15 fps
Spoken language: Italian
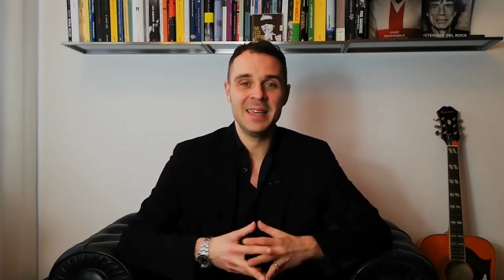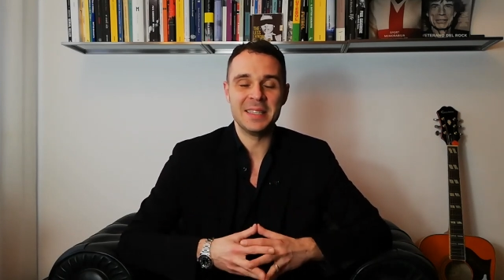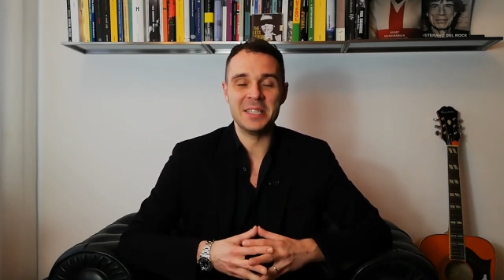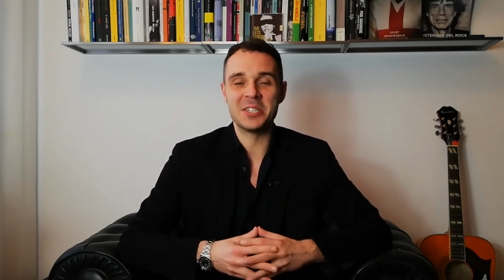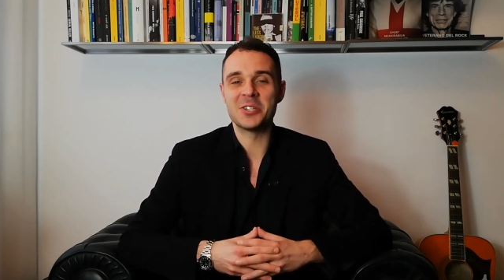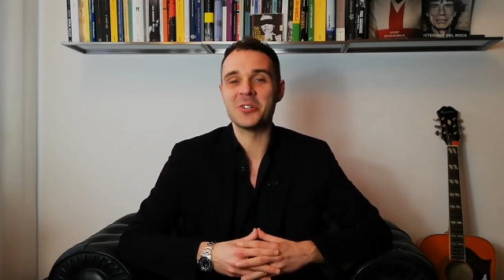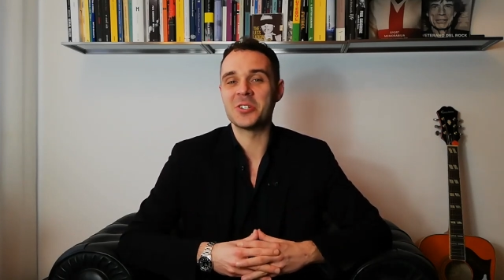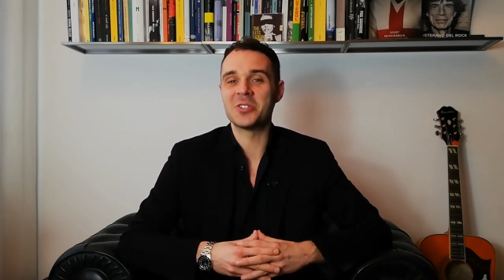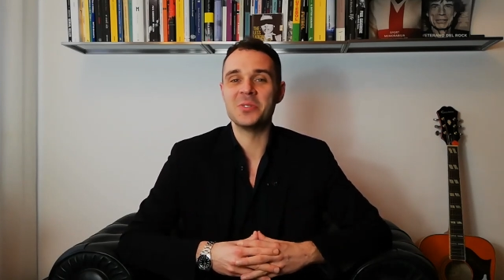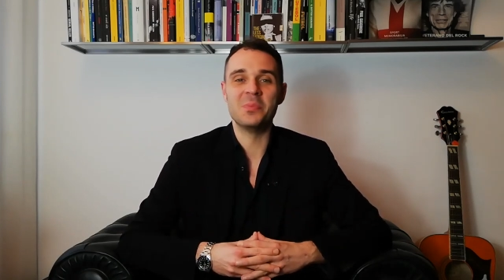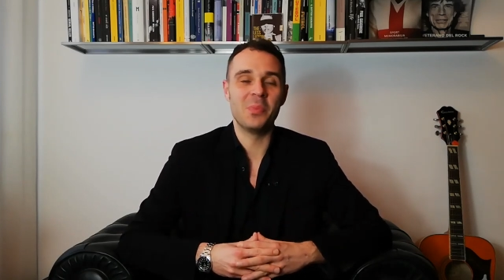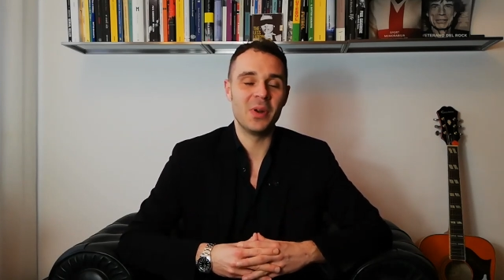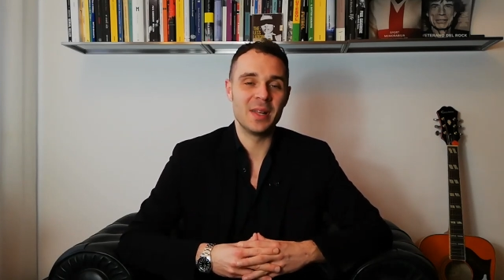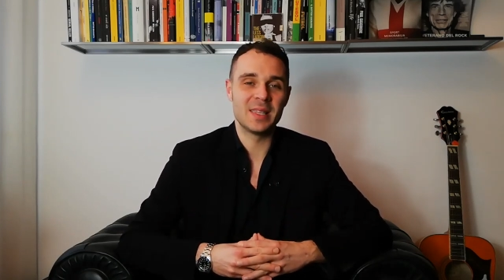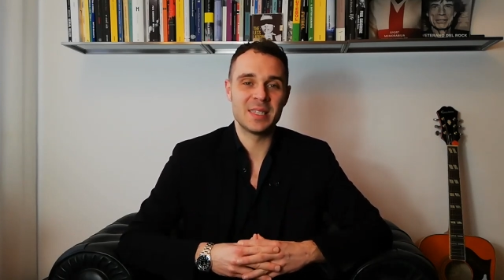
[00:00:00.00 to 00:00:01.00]
discorsi un
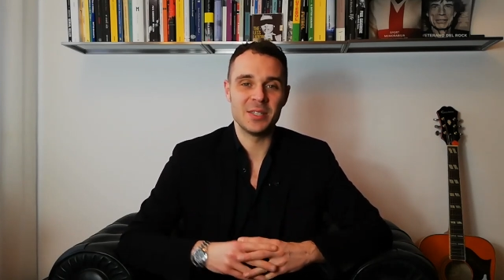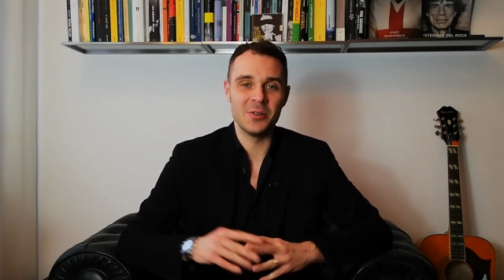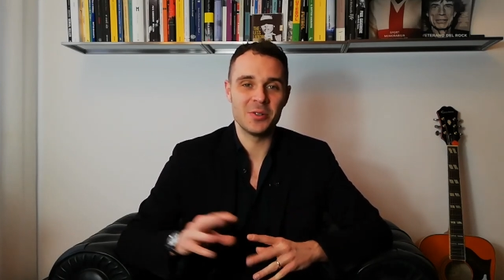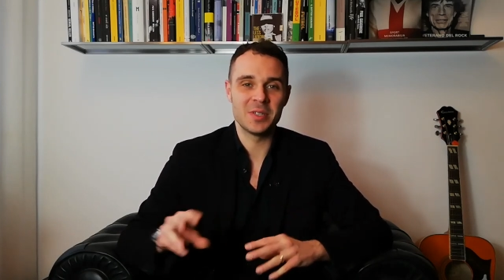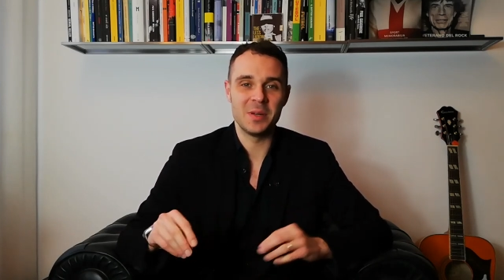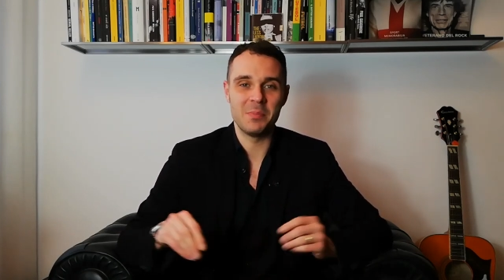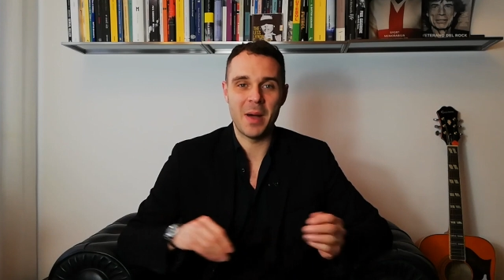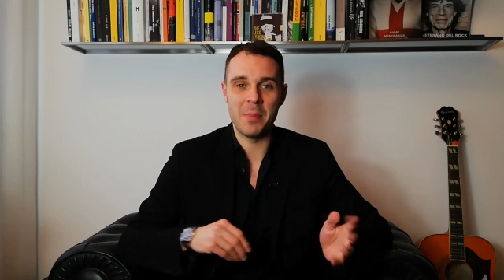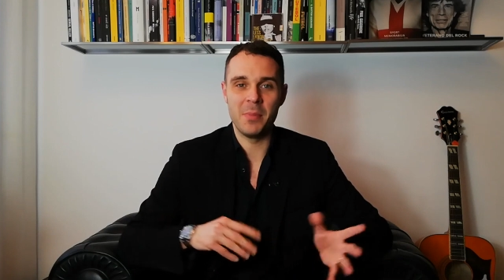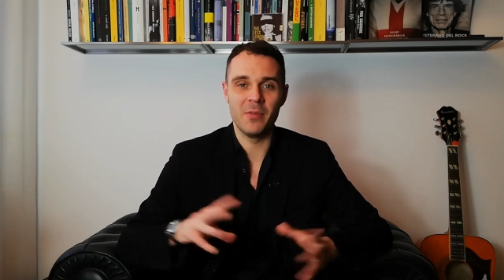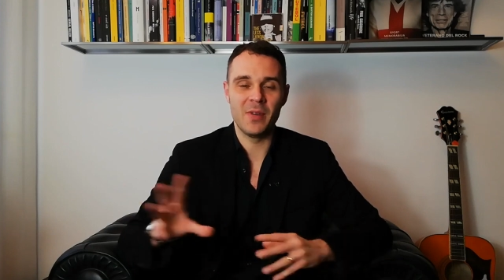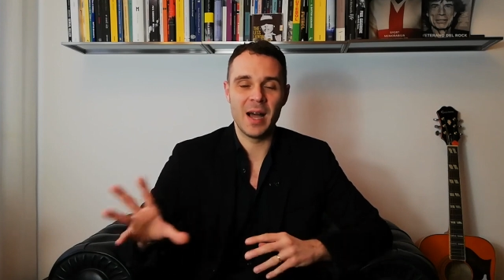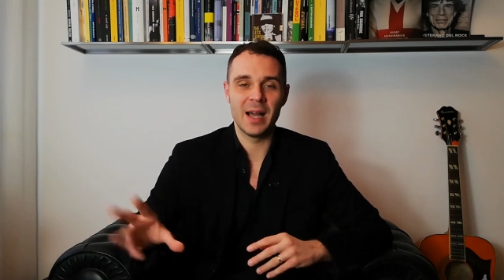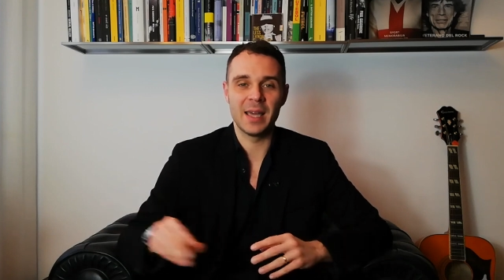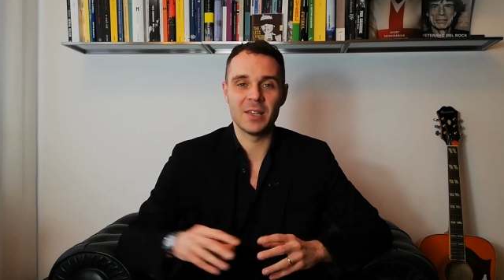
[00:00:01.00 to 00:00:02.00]
po' leziosi, il Papu
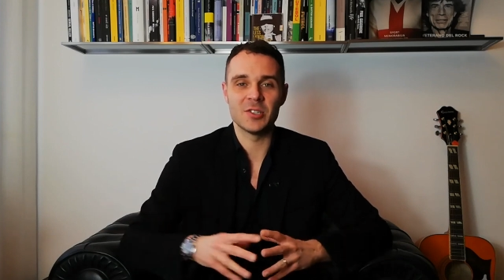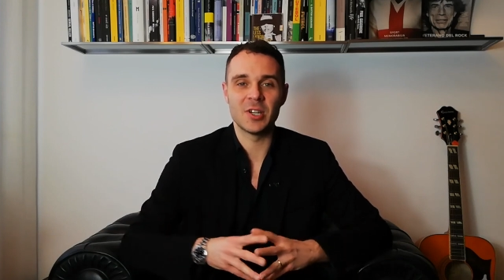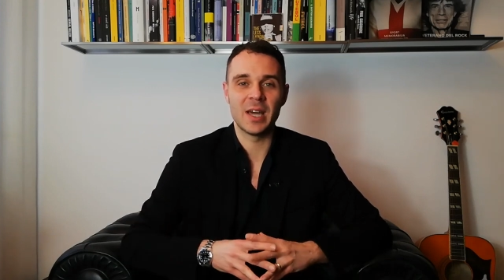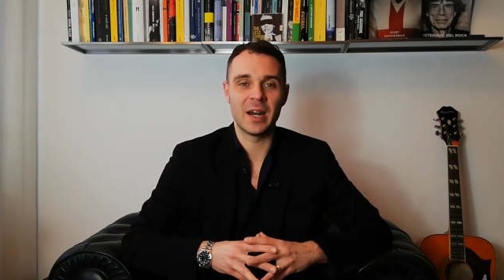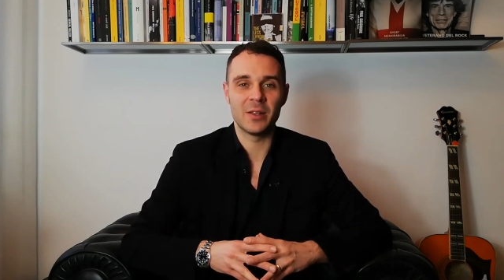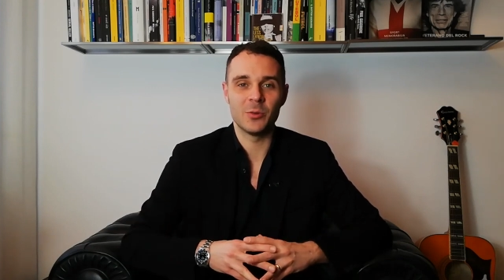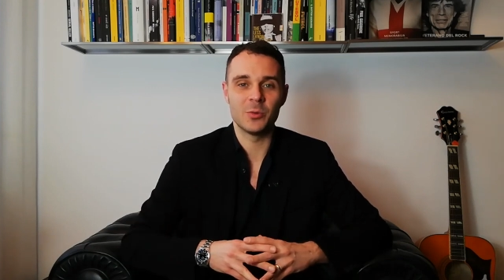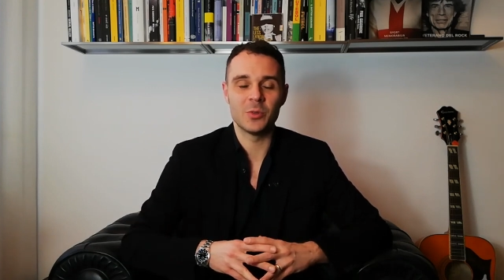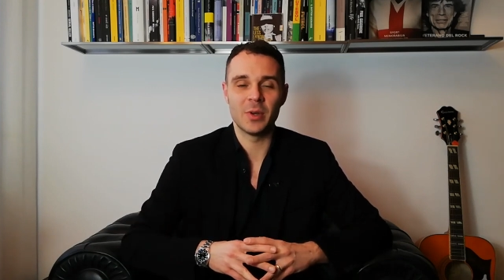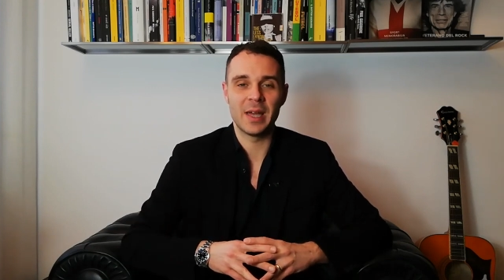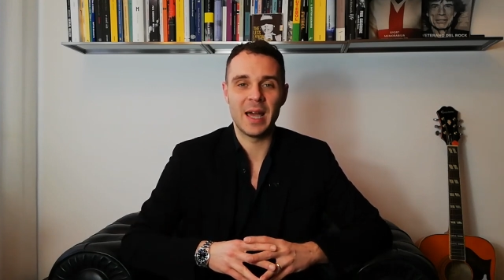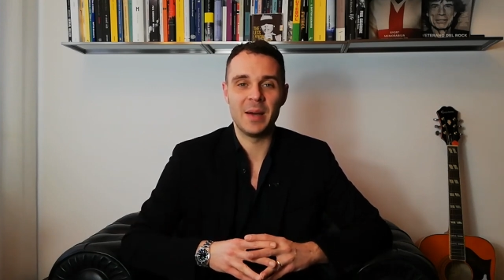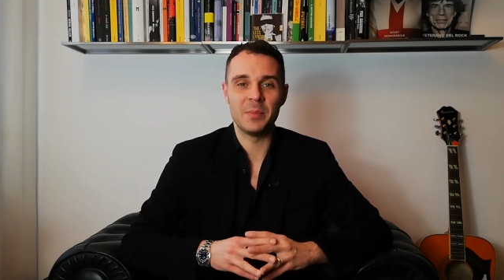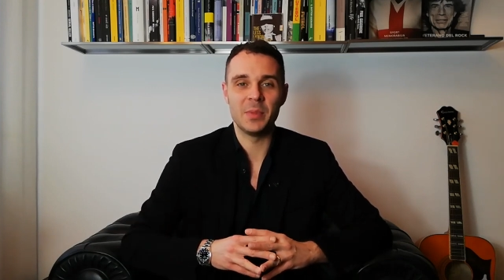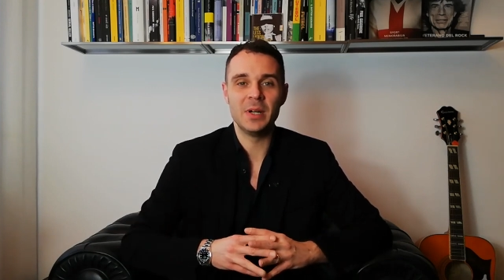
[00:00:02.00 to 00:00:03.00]
va anche a giocare a tutto
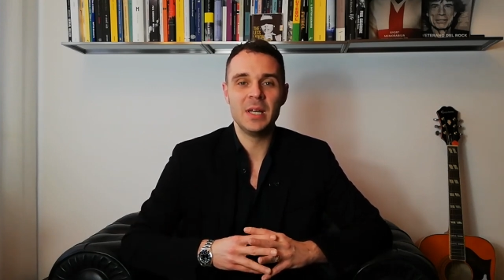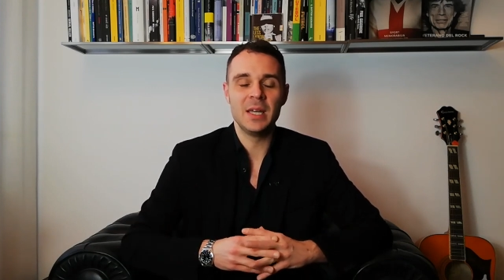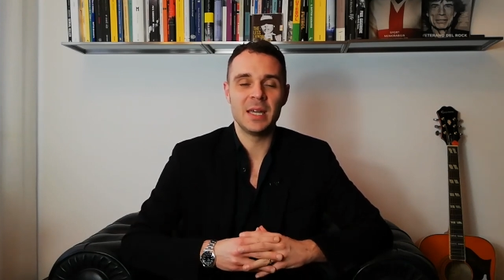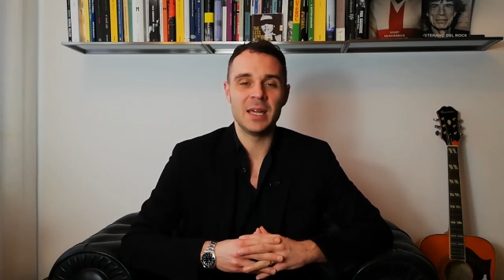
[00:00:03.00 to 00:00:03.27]
campo,